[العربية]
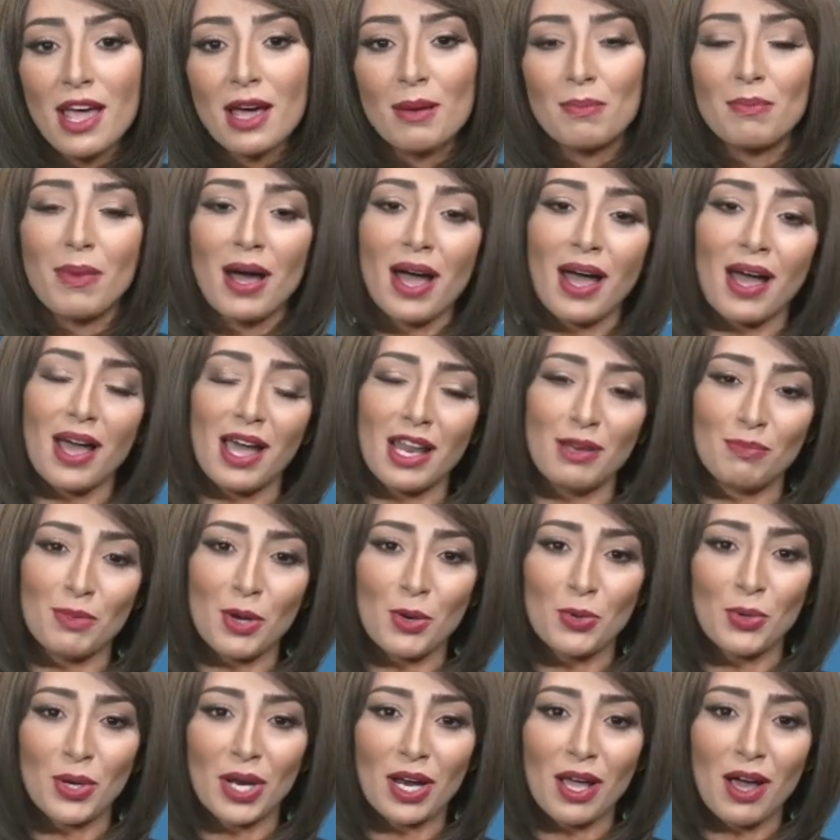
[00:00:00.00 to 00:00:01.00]
مع
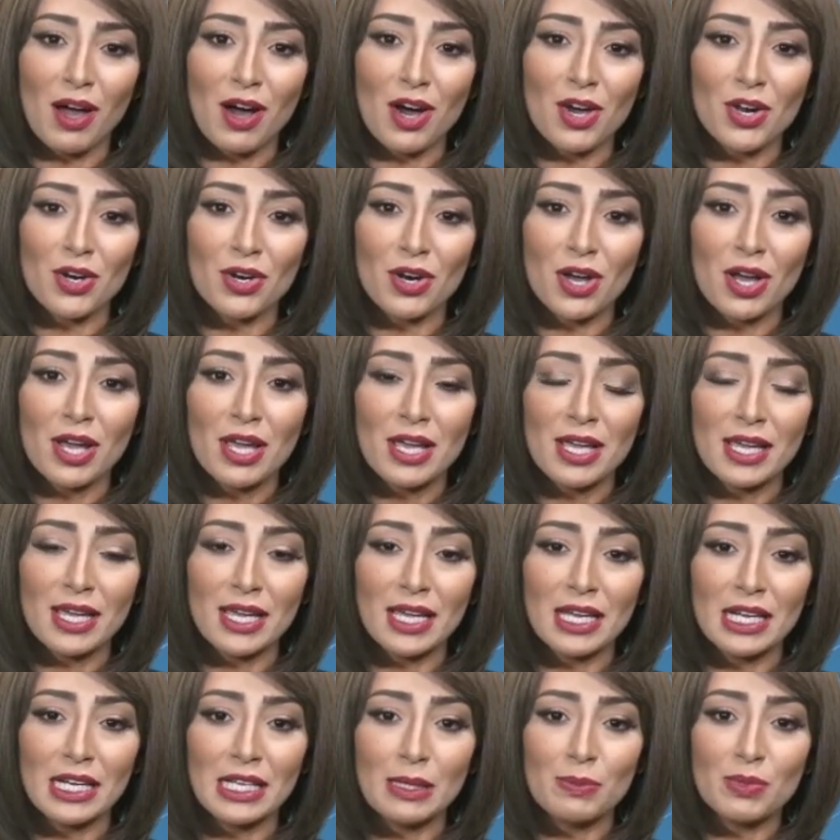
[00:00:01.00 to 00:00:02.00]
الموجة الحارة
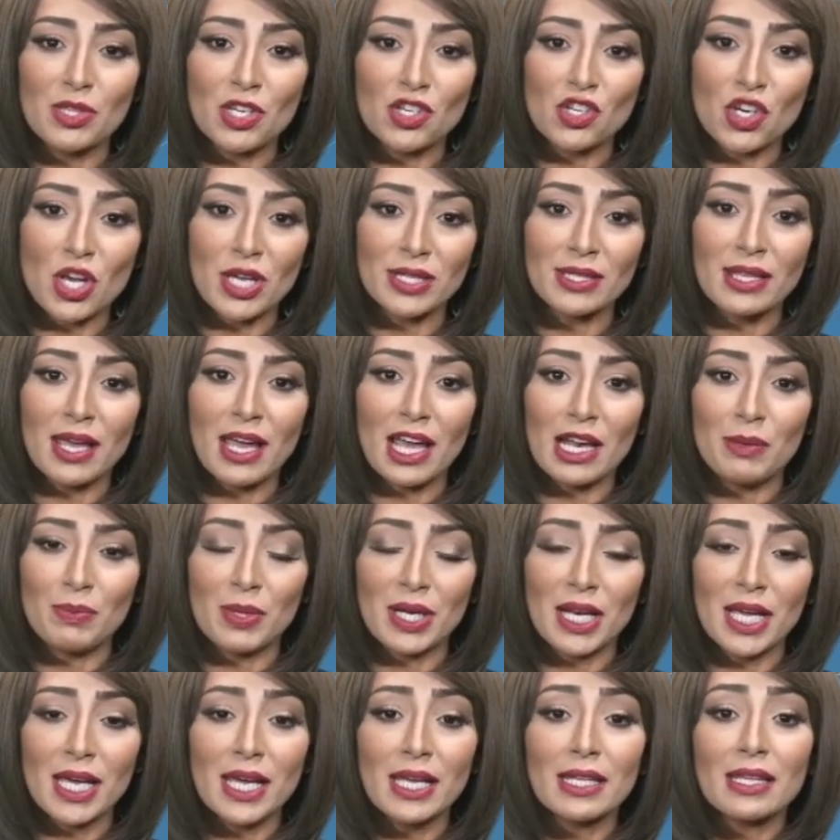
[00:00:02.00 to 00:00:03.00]
اللي بتشهدها
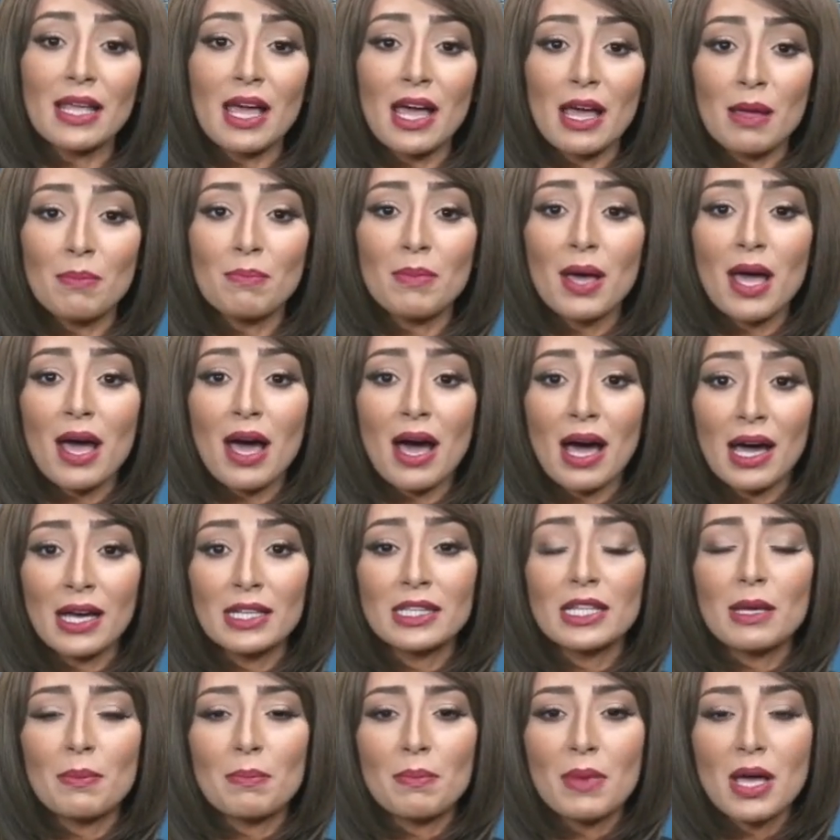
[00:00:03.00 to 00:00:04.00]
البلاد أهمها
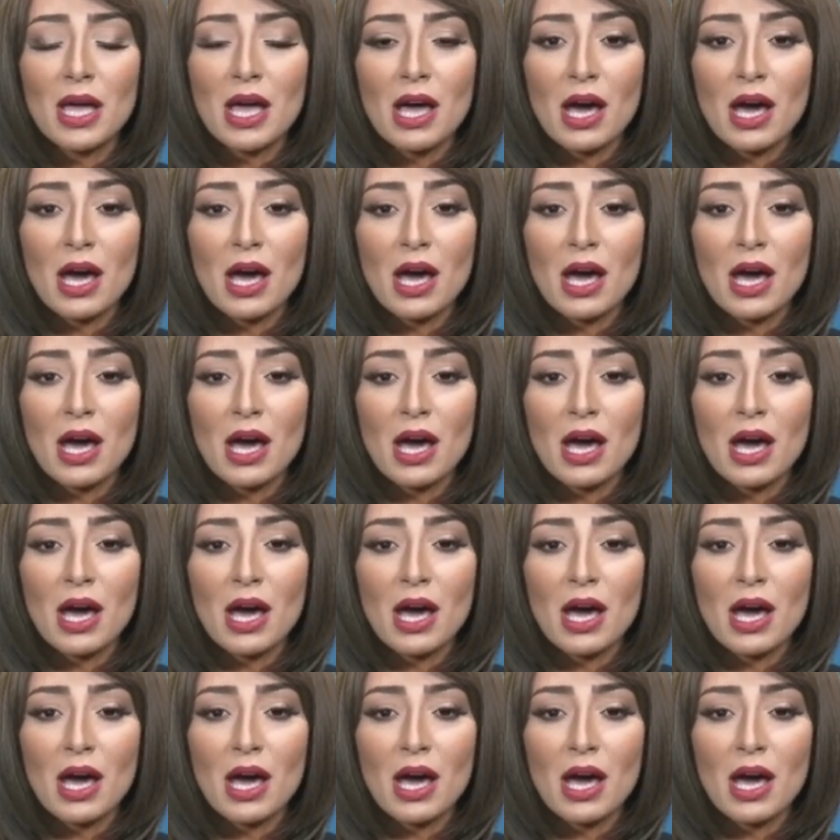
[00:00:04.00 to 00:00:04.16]
عدم